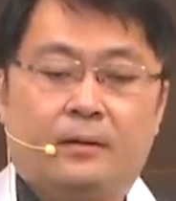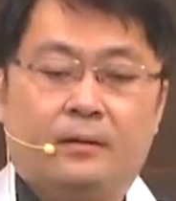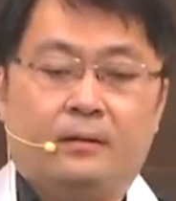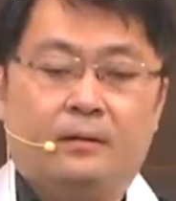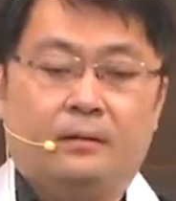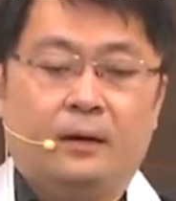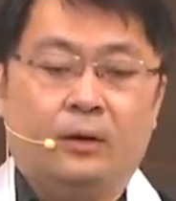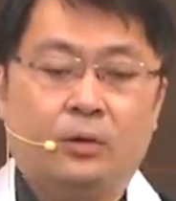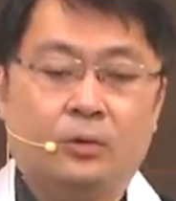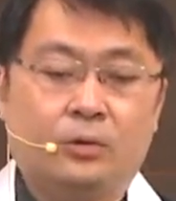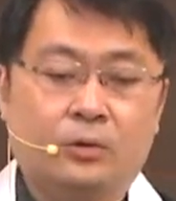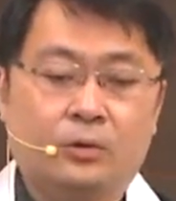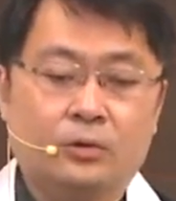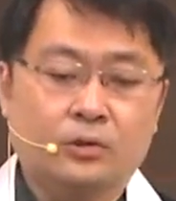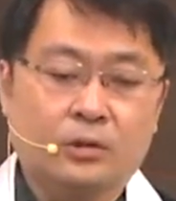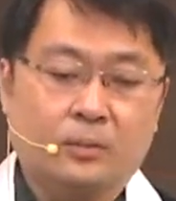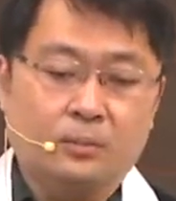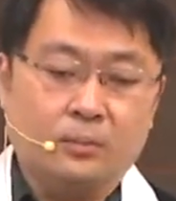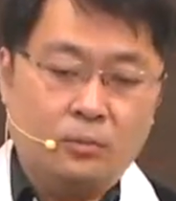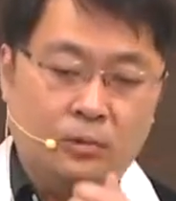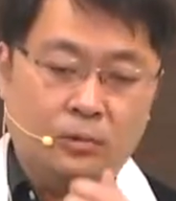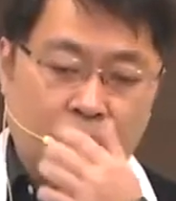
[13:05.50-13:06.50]
Lalu terus
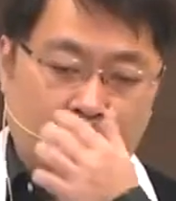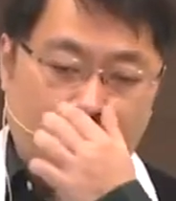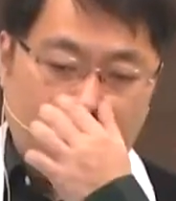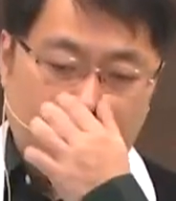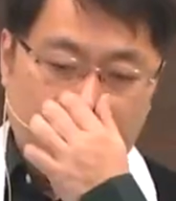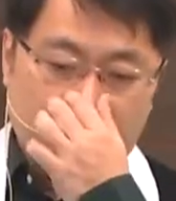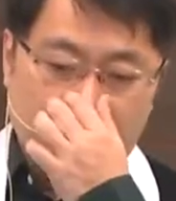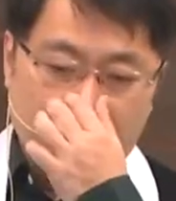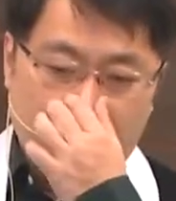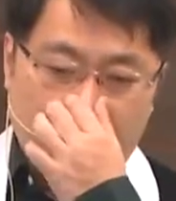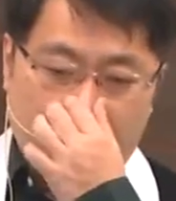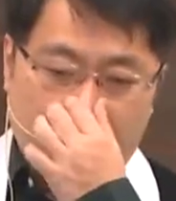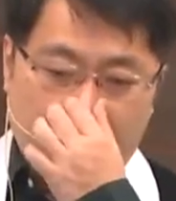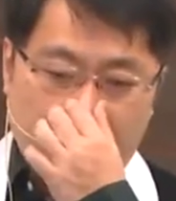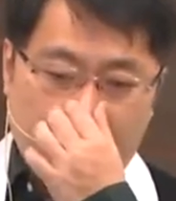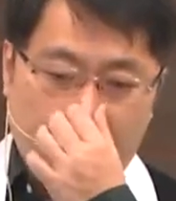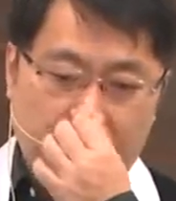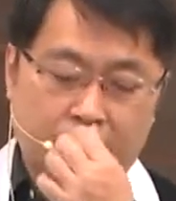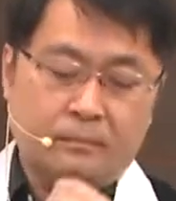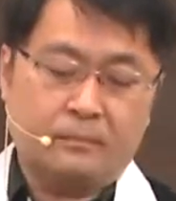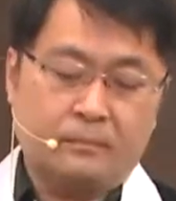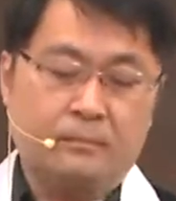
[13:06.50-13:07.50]
kemudian
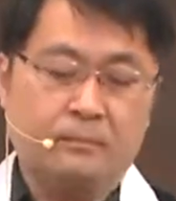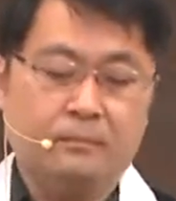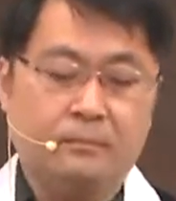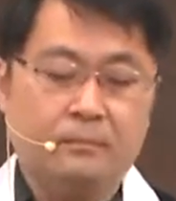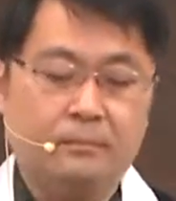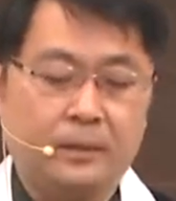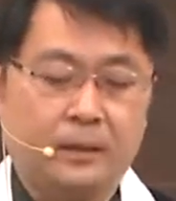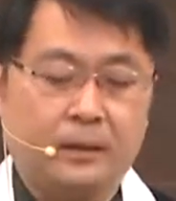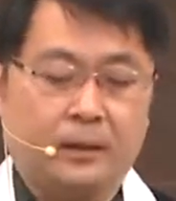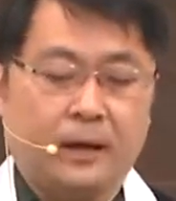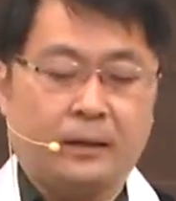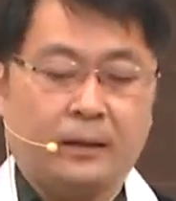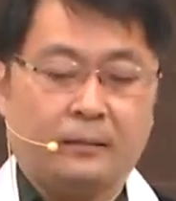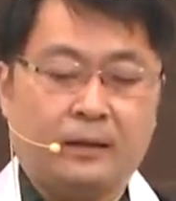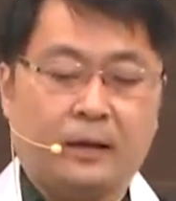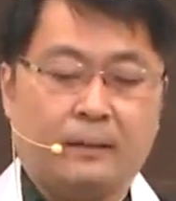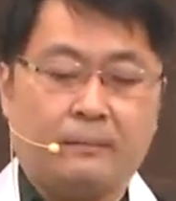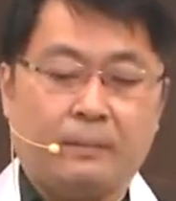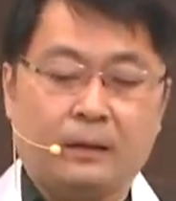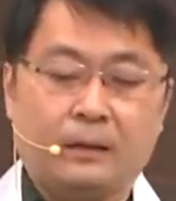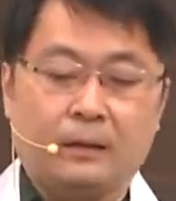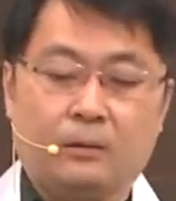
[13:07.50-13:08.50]
Tuhan
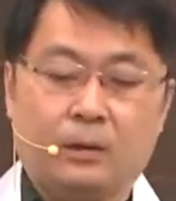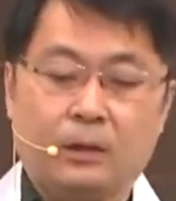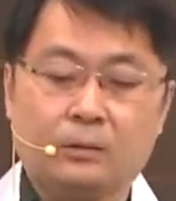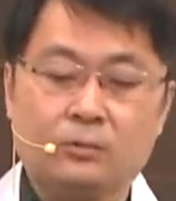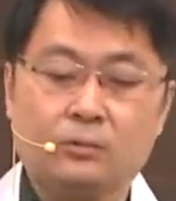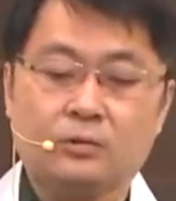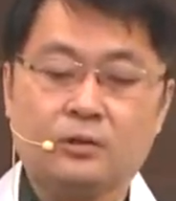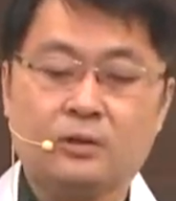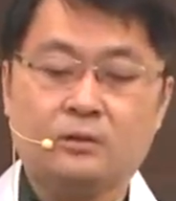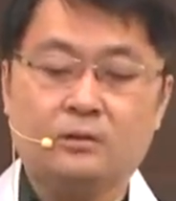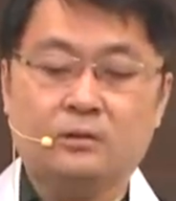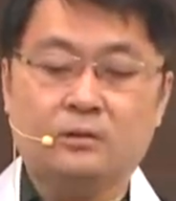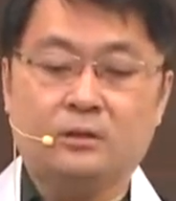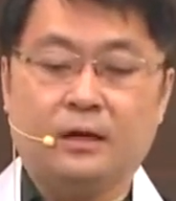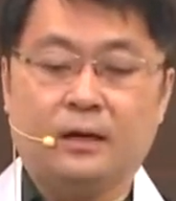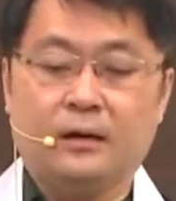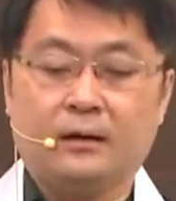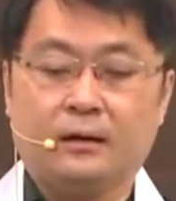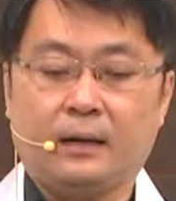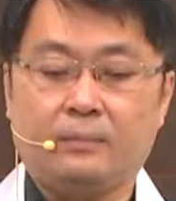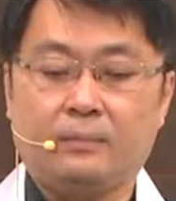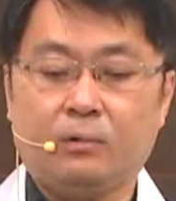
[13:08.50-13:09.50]
berkata pada waktu
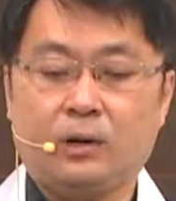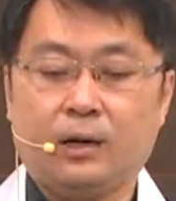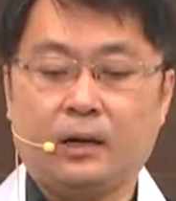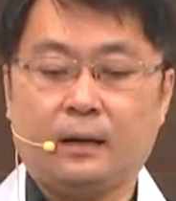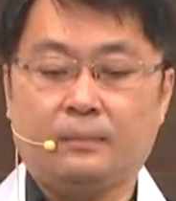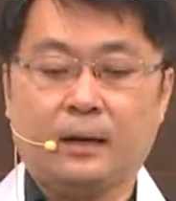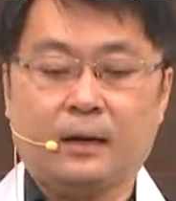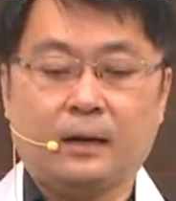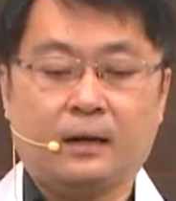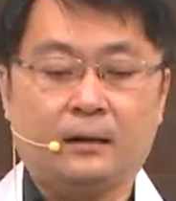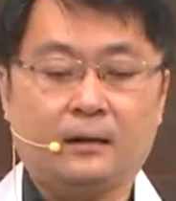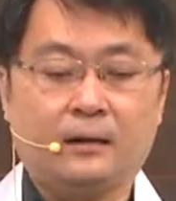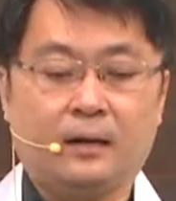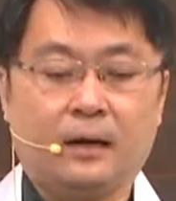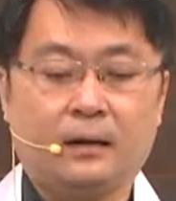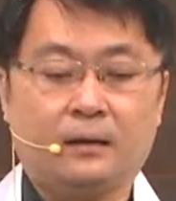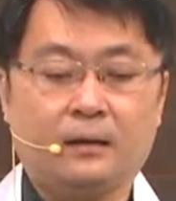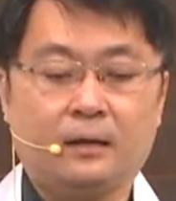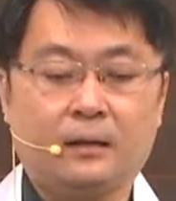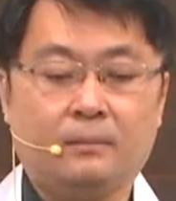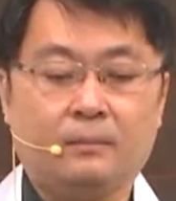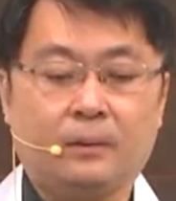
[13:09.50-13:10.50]
senja kamu akan makan
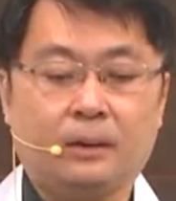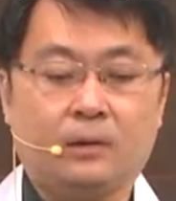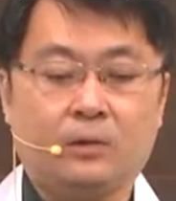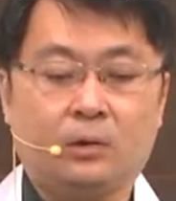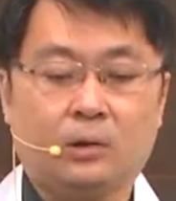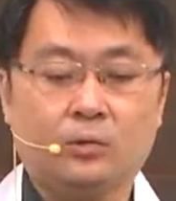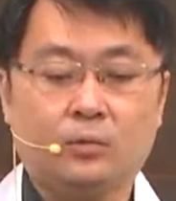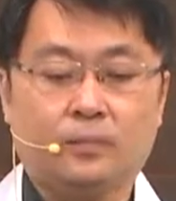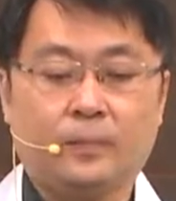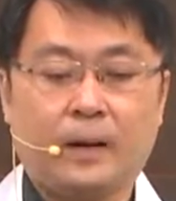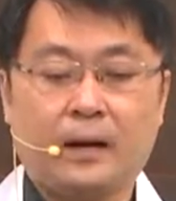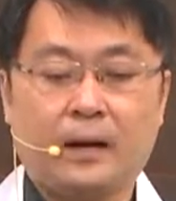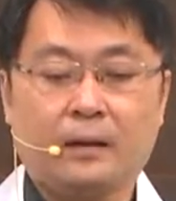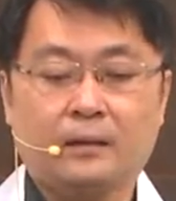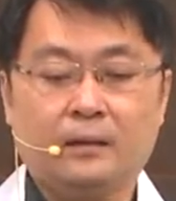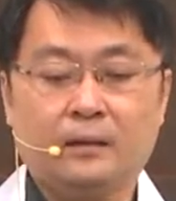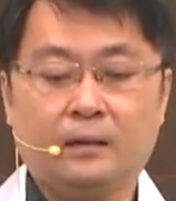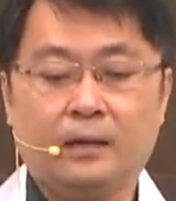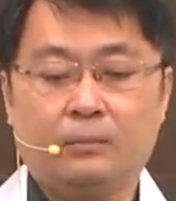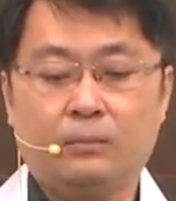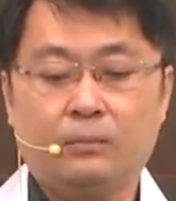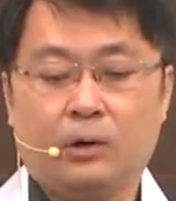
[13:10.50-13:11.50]
daging, pada waktu
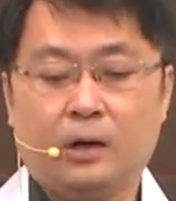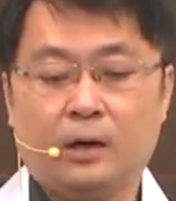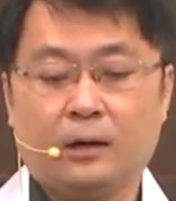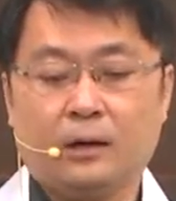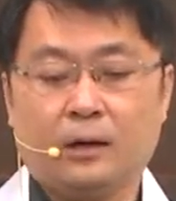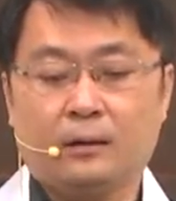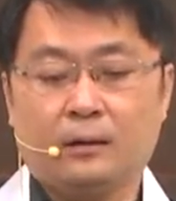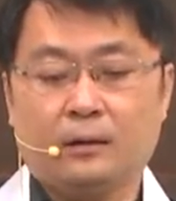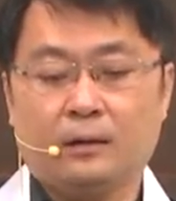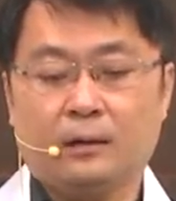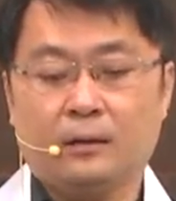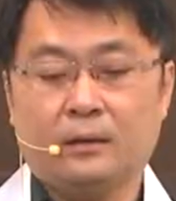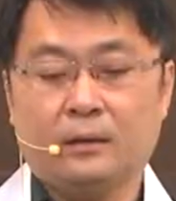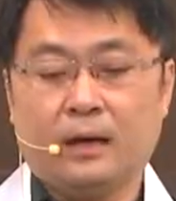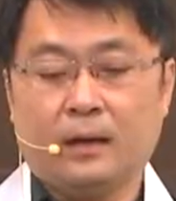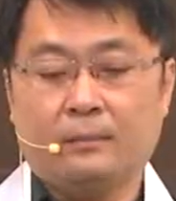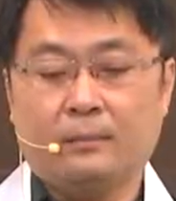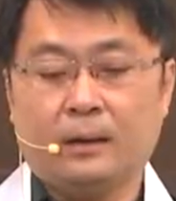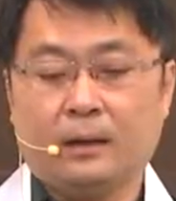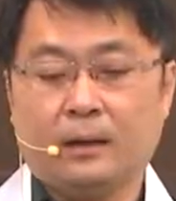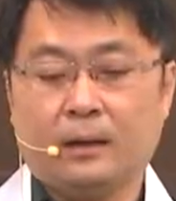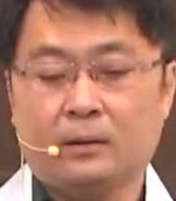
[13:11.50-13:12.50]
pagi kamu akan
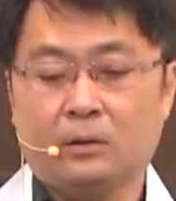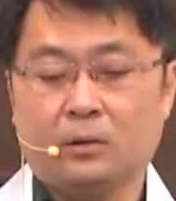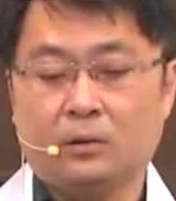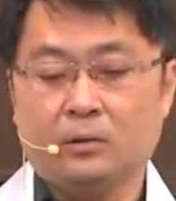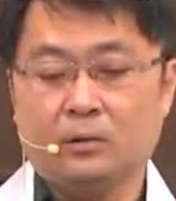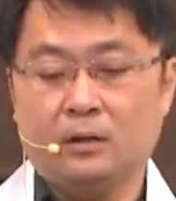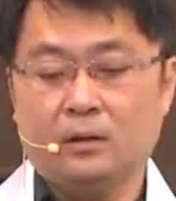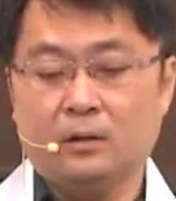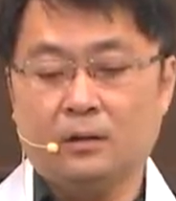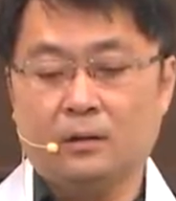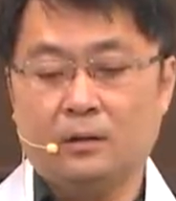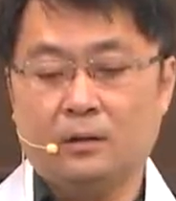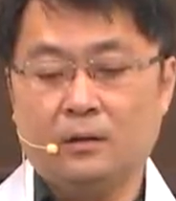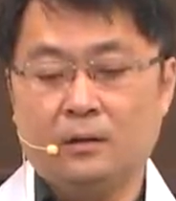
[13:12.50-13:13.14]
kenyang makan roti.